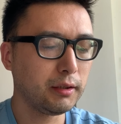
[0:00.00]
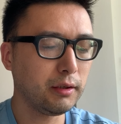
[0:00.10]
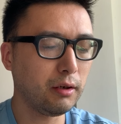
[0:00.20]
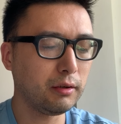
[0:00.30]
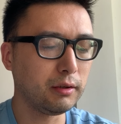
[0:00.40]

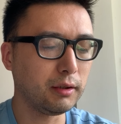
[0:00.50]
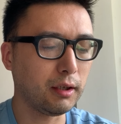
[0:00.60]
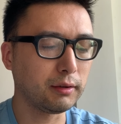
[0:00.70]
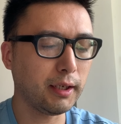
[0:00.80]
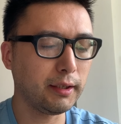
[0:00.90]
要和
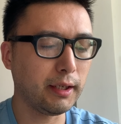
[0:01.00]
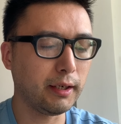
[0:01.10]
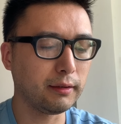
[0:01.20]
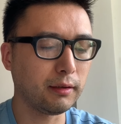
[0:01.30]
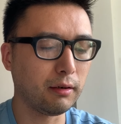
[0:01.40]
老太
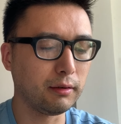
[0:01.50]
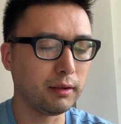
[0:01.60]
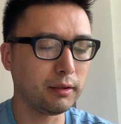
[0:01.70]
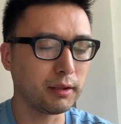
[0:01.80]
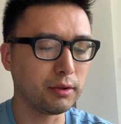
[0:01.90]
太讨
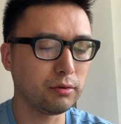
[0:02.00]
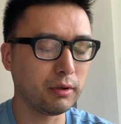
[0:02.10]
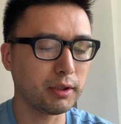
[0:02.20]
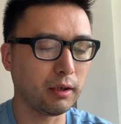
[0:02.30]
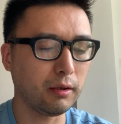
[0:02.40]
了你
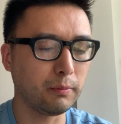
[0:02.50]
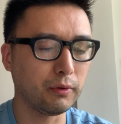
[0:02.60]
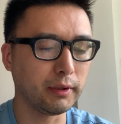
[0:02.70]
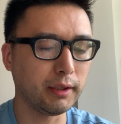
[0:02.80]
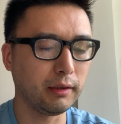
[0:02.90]
做小老
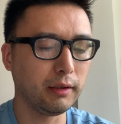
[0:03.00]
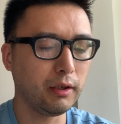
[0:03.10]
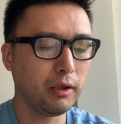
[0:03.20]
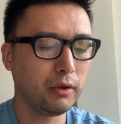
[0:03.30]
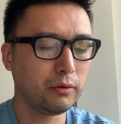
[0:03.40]
婆
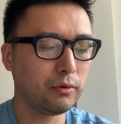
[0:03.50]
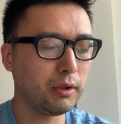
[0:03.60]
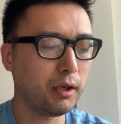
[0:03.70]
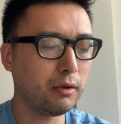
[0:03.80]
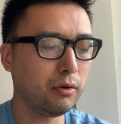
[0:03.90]
呢。”
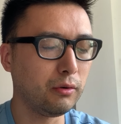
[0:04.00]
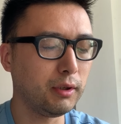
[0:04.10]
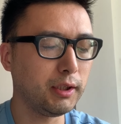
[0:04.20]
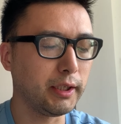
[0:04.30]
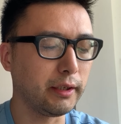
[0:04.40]
鸳鸯红
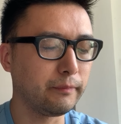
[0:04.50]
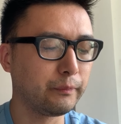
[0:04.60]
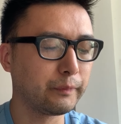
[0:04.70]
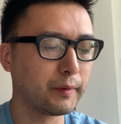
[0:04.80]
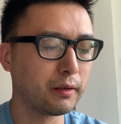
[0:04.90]
了脸，
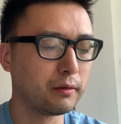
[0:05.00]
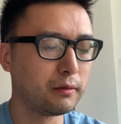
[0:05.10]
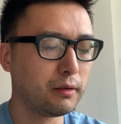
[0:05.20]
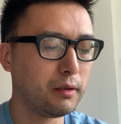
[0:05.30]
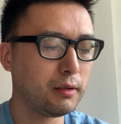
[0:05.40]

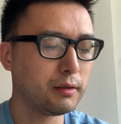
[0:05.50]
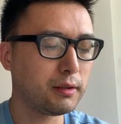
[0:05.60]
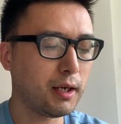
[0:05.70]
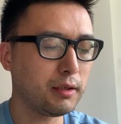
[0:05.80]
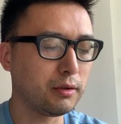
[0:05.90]

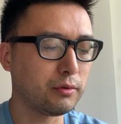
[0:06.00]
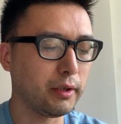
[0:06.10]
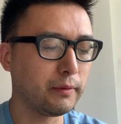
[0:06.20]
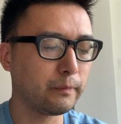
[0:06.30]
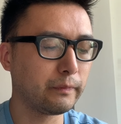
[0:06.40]
咂着嘴，
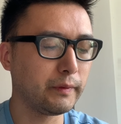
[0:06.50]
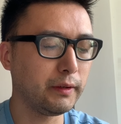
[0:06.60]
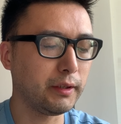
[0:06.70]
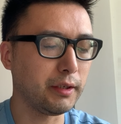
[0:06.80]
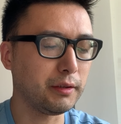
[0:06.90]

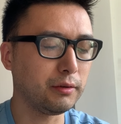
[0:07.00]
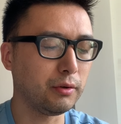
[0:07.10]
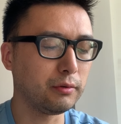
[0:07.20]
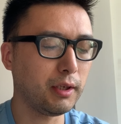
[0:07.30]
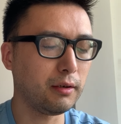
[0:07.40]
点着
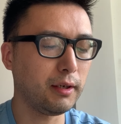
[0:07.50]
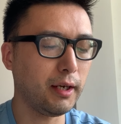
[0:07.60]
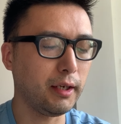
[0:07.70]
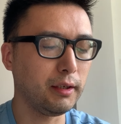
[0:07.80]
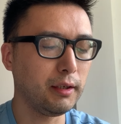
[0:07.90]
头道：“
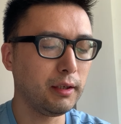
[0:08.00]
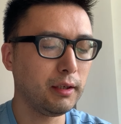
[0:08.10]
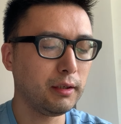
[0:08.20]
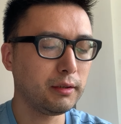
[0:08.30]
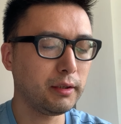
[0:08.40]
哎，
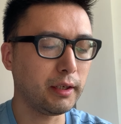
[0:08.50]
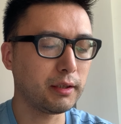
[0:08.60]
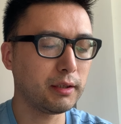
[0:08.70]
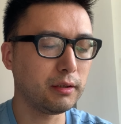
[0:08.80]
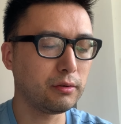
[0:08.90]
这也
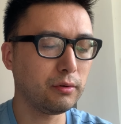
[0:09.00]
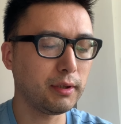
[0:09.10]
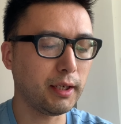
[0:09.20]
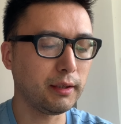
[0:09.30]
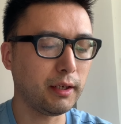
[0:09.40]
是做
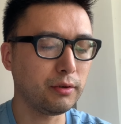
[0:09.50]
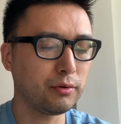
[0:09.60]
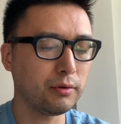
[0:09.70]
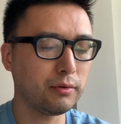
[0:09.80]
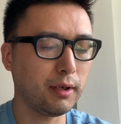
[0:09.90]
奶奶
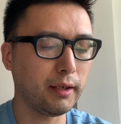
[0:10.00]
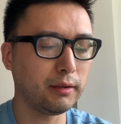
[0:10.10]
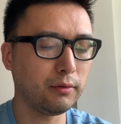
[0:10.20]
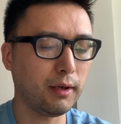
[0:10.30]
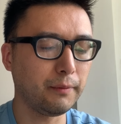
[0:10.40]
说出来
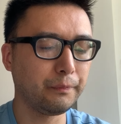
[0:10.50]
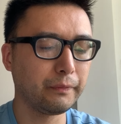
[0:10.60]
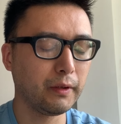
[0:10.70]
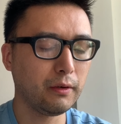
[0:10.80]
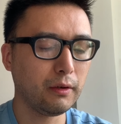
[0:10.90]
的话。
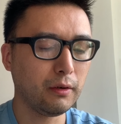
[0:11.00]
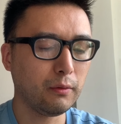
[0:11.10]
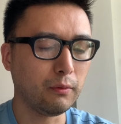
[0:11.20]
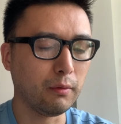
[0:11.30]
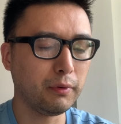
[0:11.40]

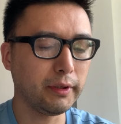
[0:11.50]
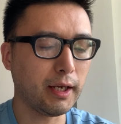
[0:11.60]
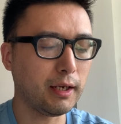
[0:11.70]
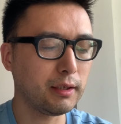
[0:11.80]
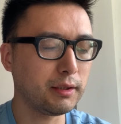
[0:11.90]
我不
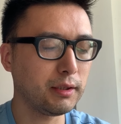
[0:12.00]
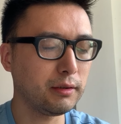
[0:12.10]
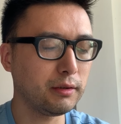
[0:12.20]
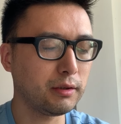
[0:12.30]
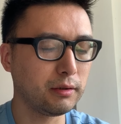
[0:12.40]
拿新